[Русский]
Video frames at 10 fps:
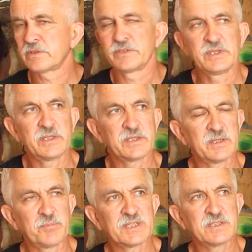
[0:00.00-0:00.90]
делать
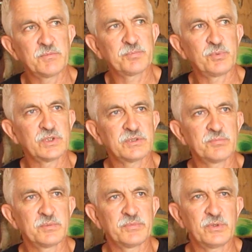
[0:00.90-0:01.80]
намазным
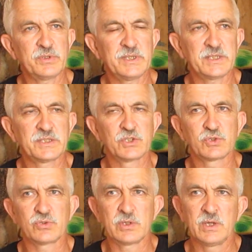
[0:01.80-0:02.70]
способом, ну, есть
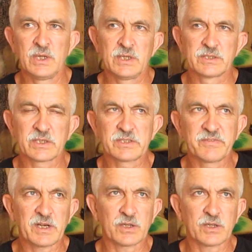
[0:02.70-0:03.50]
еще средства,